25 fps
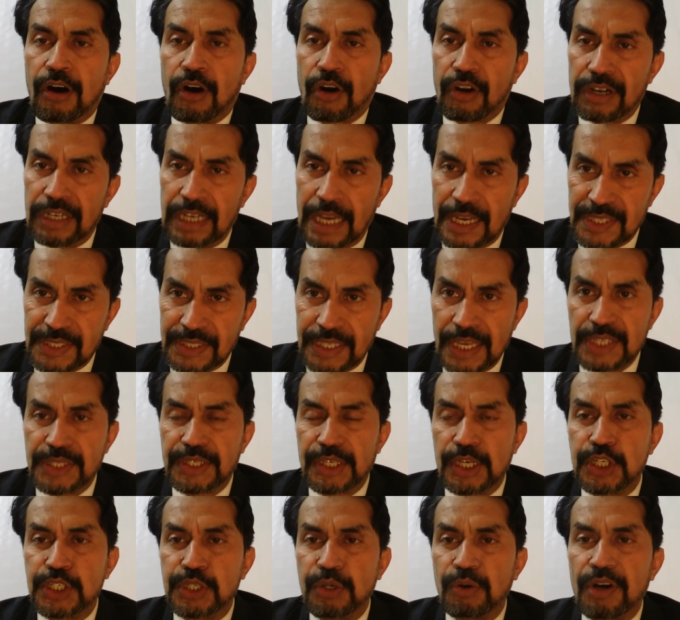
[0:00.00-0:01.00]
और
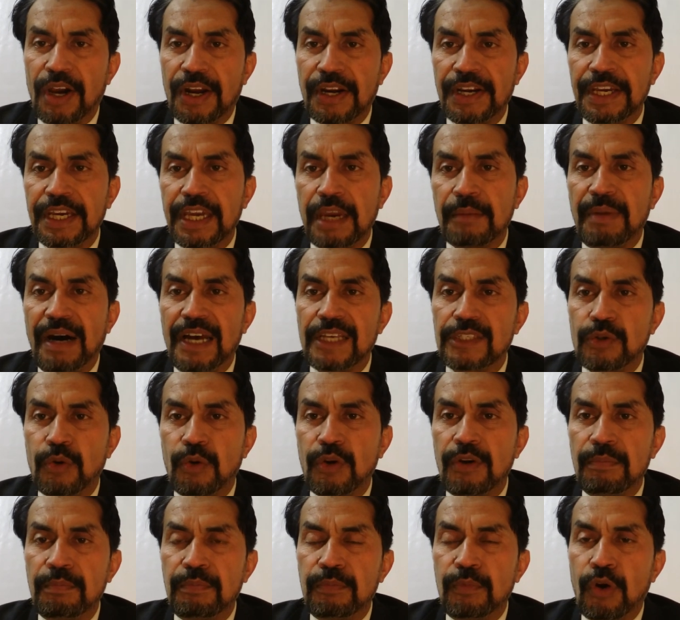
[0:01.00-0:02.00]
लाइसेंस इशू करने के बाद
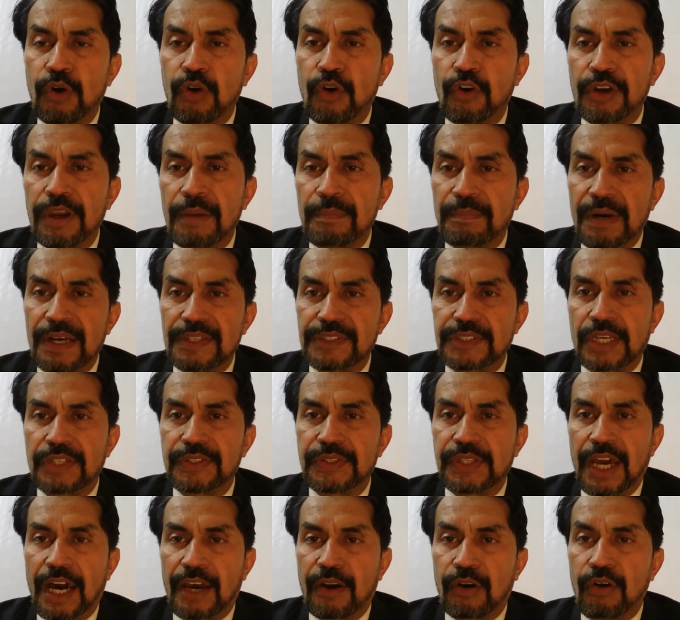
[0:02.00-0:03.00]
उन लोगों के पास
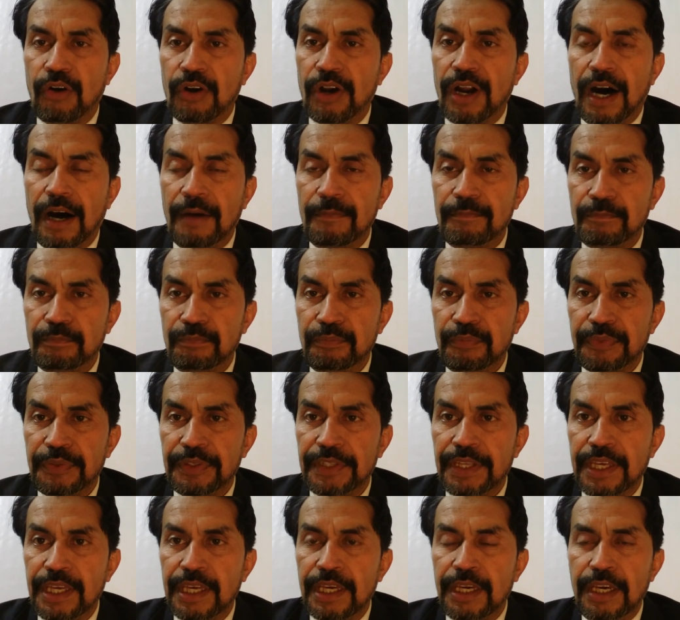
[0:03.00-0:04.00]
अख्तियार होगा
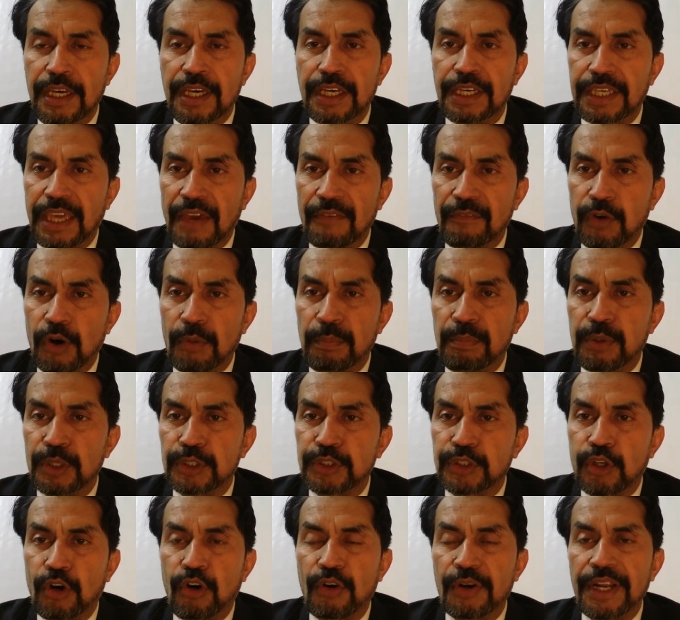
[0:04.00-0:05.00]
कि वो
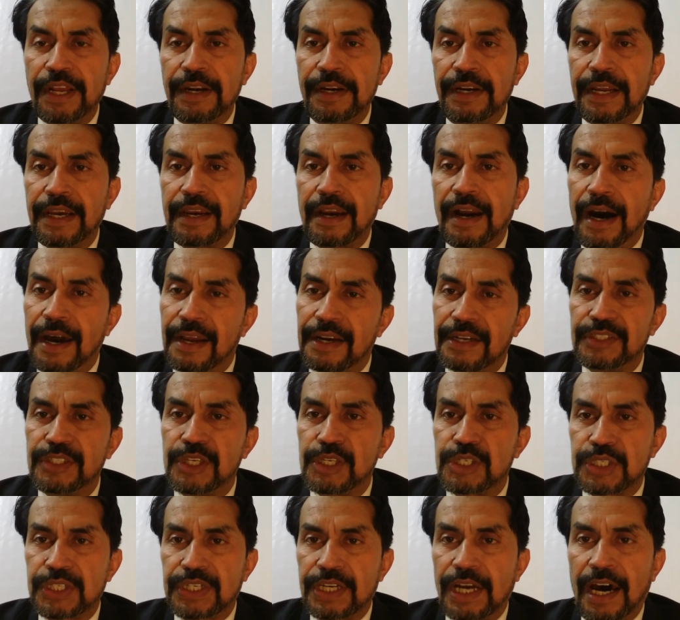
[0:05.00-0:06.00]
बतौर निकाह
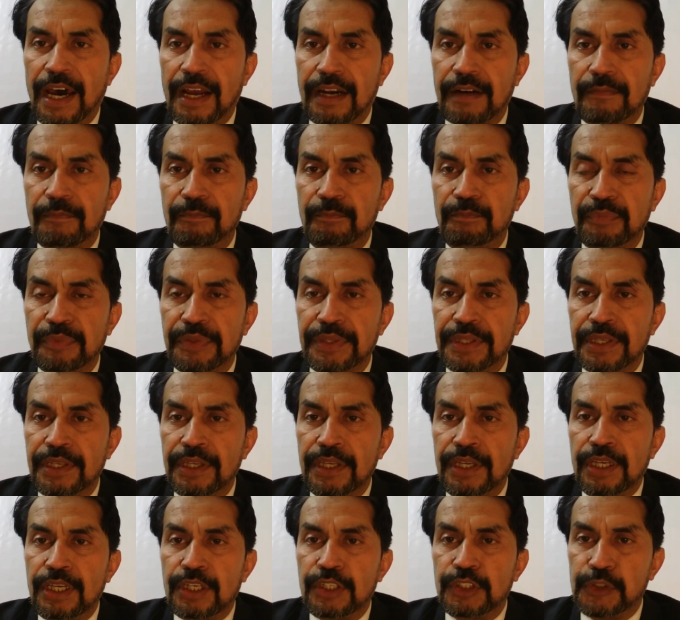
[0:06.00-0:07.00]
रजिस्ट्रार
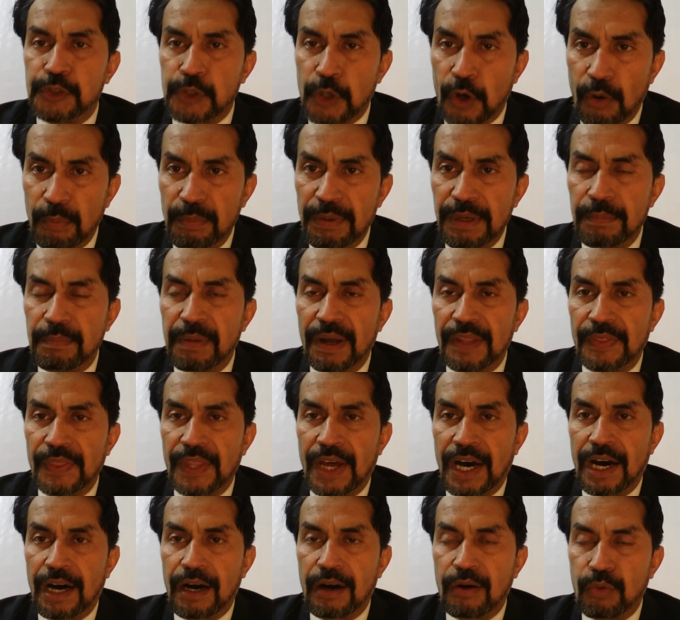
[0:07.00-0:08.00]
जो भी
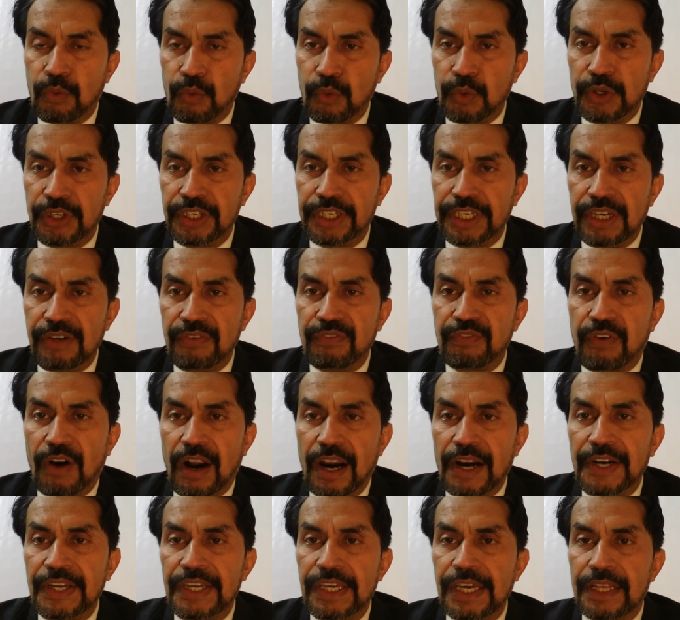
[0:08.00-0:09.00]
बंदा उनकी
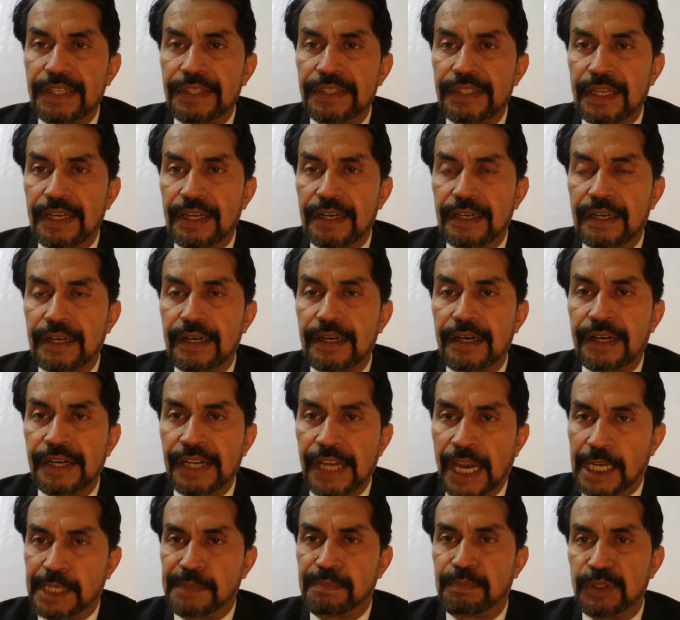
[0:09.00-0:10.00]
वार्ड के अंदर
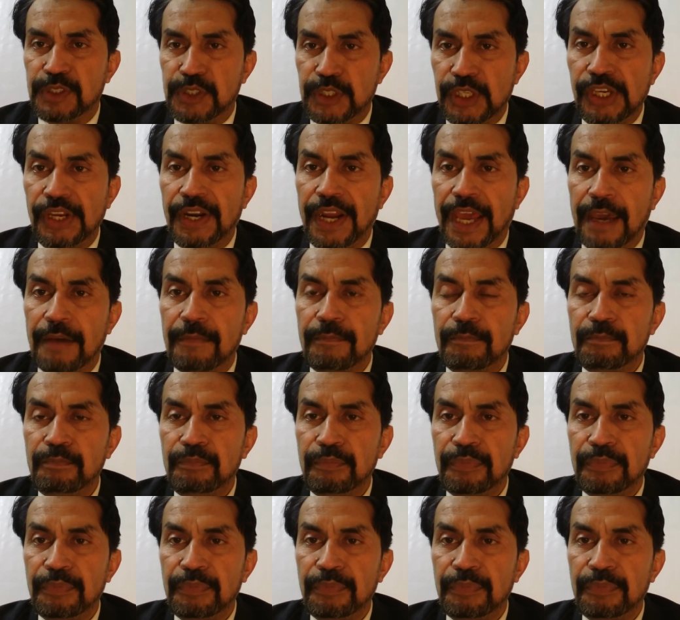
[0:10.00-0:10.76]
रियाज पजीर है